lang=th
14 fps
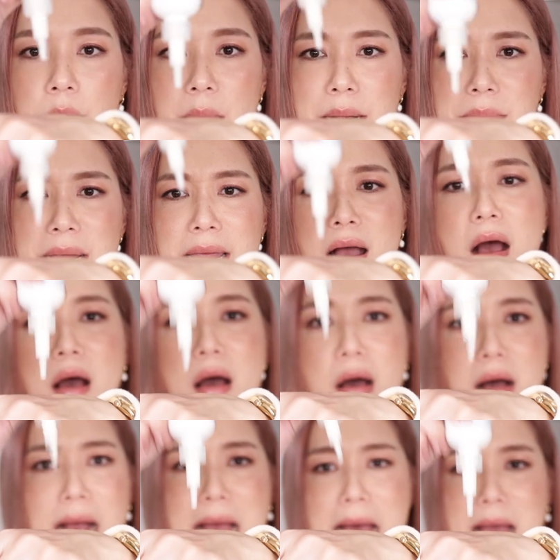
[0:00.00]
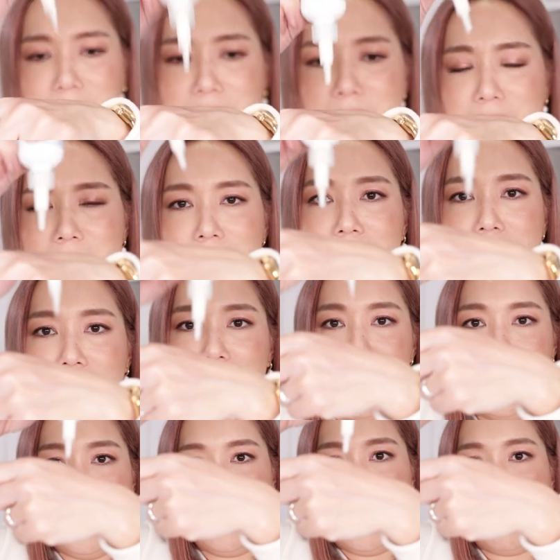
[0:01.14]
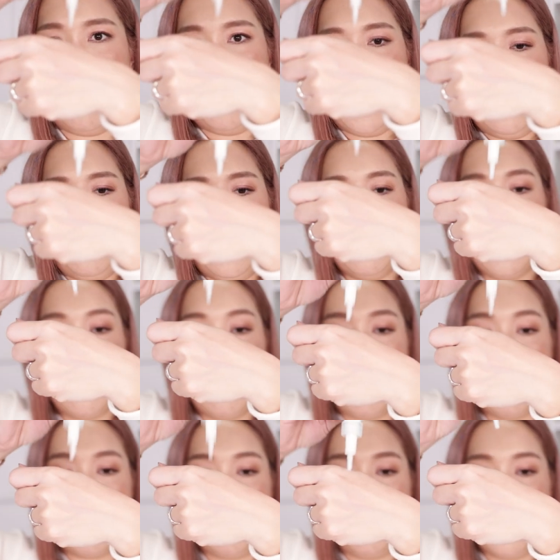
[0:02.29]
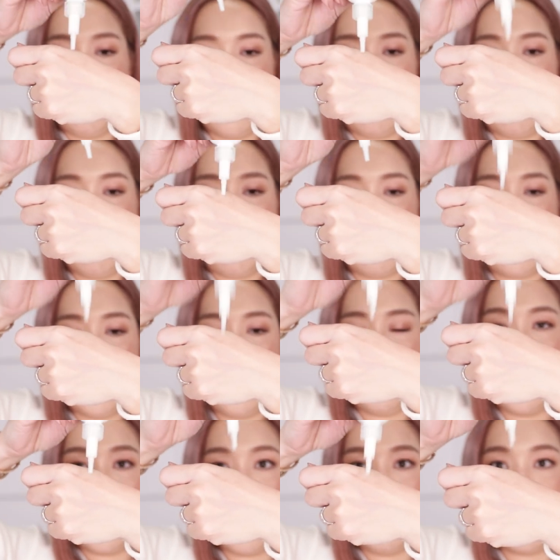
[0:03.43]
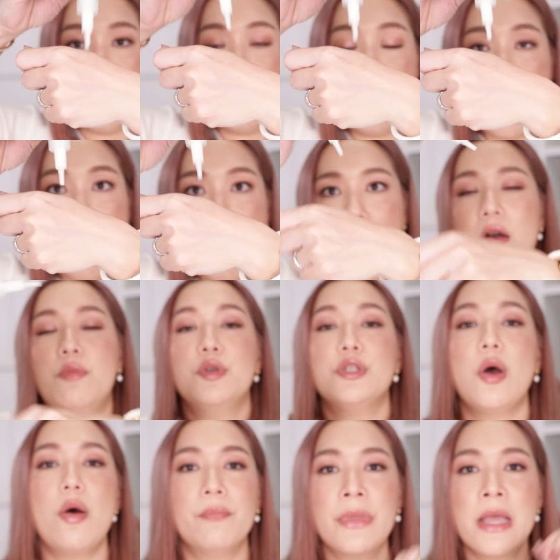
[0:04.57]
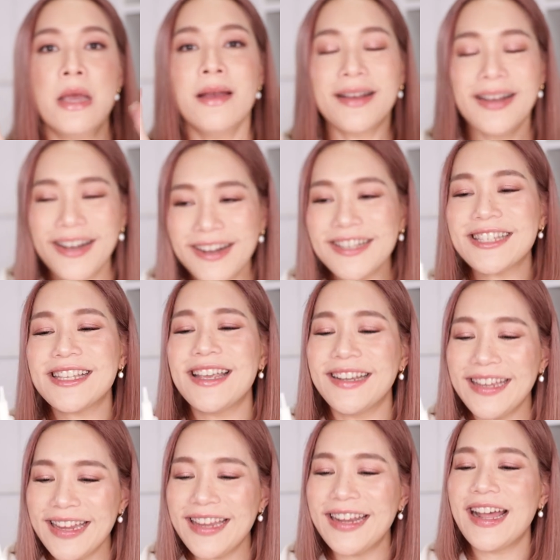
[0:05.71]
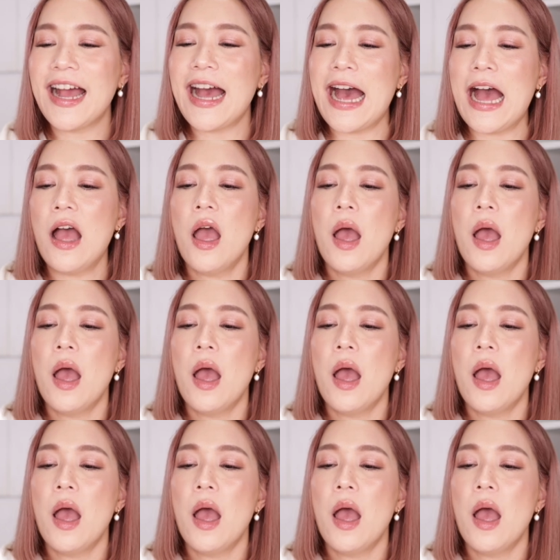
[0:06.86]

มันไม่ออกอ่ะเนี่ยเนี่ยเนี่ยเนี่ยเนี่ยมันออกไหมมันไม่ออกมันไม่ออกเขย่ายังไงมันก็ไม่ออกคุณผู้ชม คือสิ่งนี้นะคะ